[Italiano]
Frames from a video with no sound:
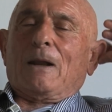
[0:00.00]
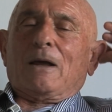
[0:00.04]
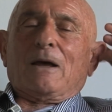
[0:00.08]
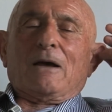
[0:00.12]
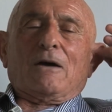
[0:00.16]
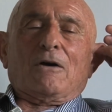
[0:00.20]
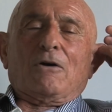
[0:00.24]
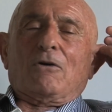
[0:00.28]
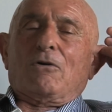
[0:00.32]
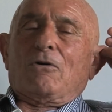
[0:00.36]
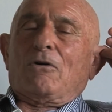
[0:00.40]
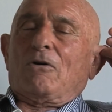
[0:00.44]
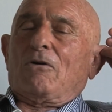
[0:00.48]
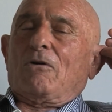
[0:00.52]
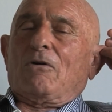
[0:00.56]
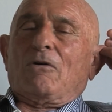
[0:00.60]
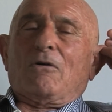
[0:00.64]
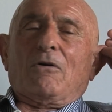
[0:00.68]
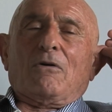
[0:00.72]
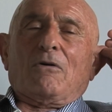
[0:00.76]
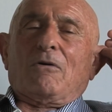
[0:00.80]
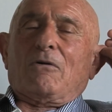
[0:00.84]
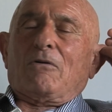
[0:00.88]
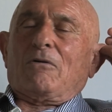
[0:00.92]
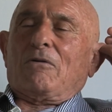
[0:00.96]

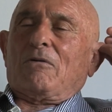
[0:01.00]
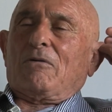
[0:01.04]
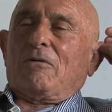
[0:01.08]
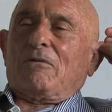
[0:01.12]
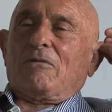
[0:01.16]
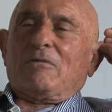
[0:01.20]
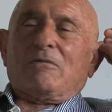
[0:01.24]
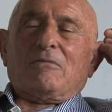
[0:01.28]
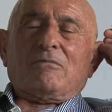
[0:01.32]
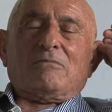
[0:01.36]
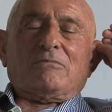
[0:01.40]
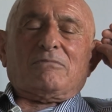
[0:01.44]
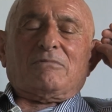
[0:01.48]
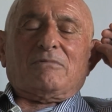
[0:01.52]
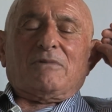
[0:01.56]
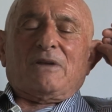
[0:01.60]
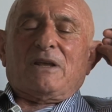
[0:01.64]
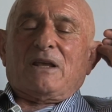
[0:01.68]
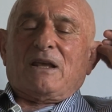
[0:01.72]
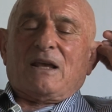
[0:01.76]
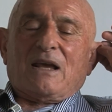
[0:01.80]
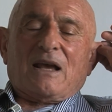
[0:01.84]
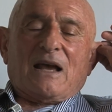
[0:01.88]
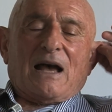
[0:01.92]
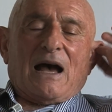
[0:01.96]
eh,
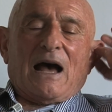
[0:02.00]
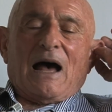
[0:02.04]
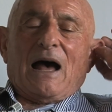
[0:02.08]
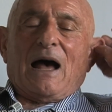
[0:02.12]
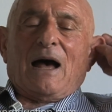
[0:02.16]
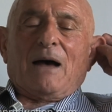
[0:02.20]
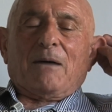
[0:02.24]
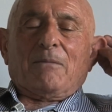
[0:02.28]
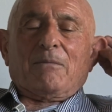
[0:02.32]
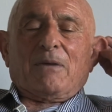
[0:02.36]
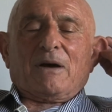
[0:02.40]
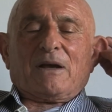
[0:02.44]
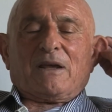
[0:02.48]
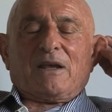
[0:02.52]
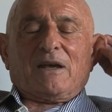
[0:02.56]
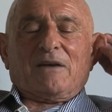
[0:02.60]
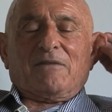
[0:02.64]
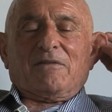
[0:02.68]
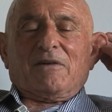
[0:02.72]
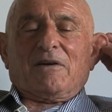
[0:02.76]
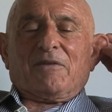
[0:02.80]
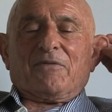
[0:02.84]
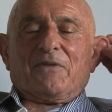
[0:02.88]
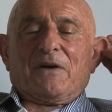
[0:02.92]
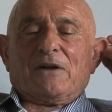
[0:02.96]
in gamba che
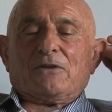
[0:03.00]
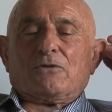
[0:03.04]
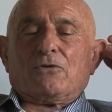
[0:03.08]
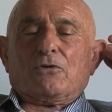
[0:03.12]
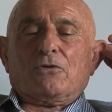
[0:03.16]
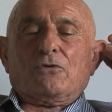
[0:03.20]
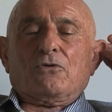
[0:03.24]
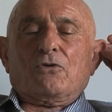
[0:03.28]
aveva fatto.